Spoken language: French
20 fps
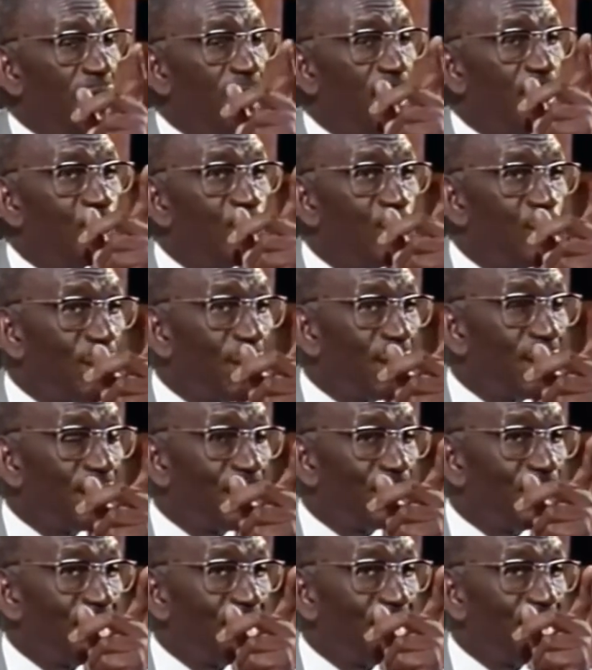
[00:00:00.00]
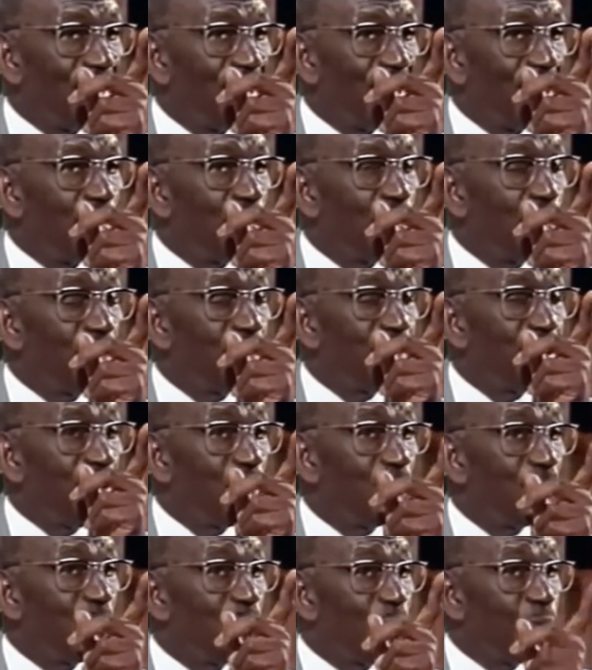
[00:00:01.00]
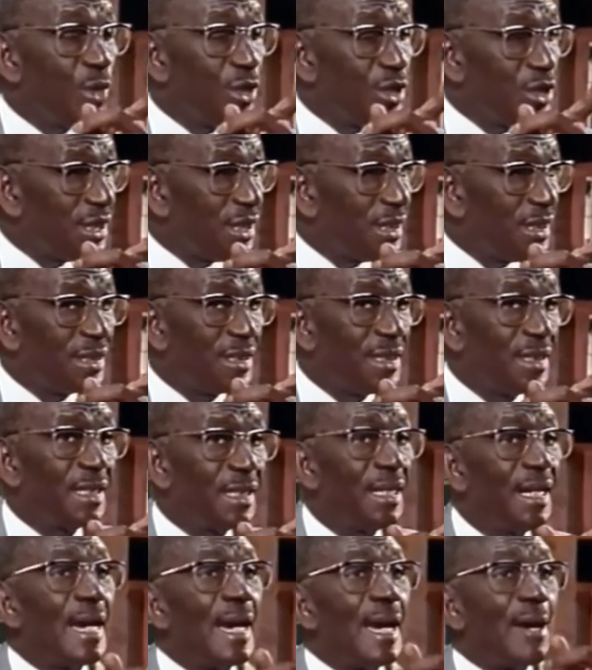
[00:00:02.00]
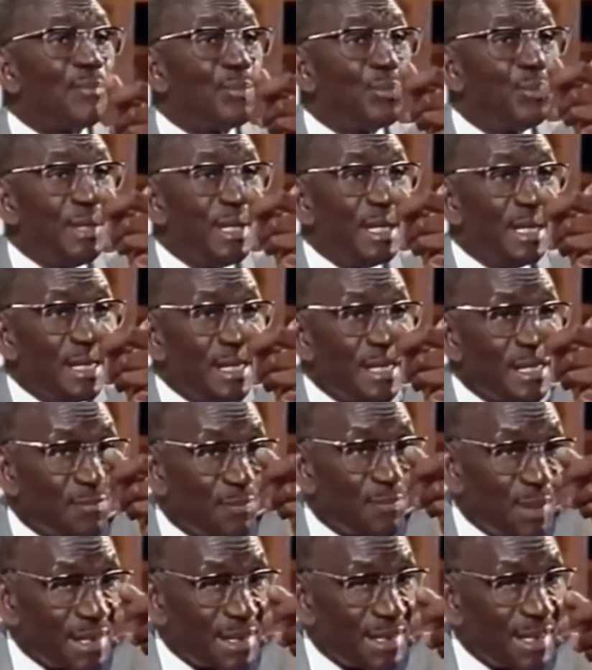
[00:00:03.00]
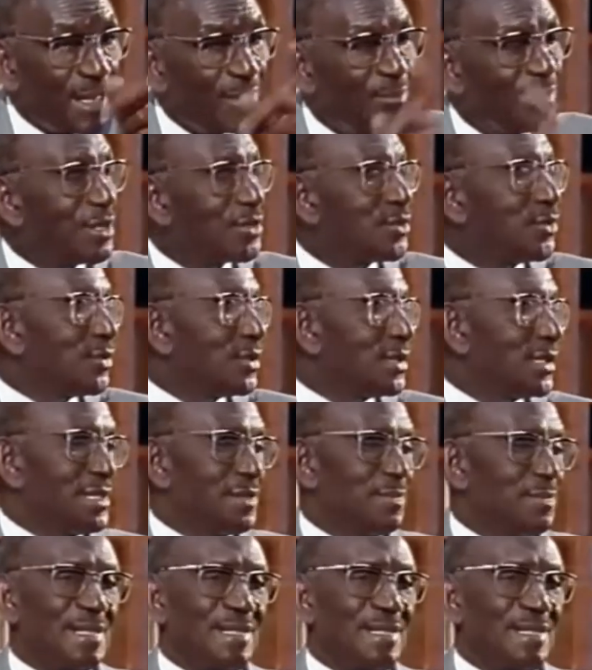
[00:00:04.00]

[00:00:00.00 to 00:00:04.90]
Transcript: et un courant défendant la théorie polygénétique appuyé spécialement sur ce